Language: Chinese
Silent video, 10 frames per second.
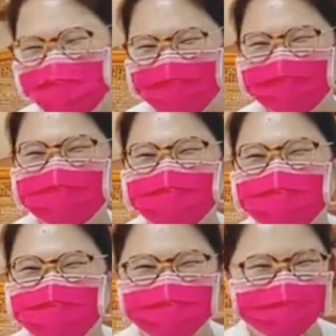对我怎
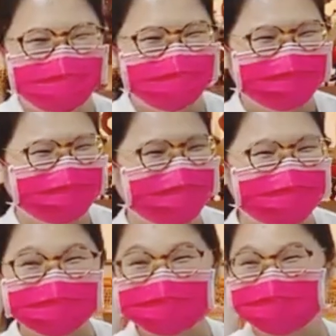么肯嘞？
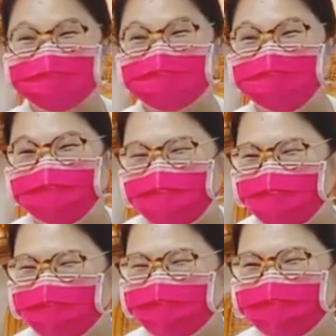可是他们为什么会这
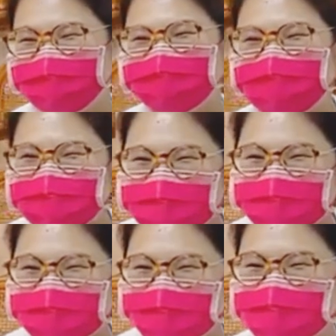样花？
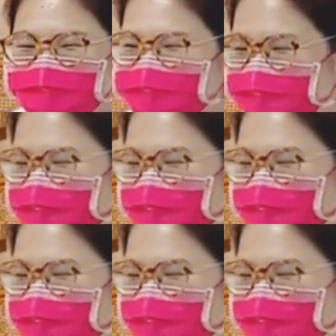因为那个零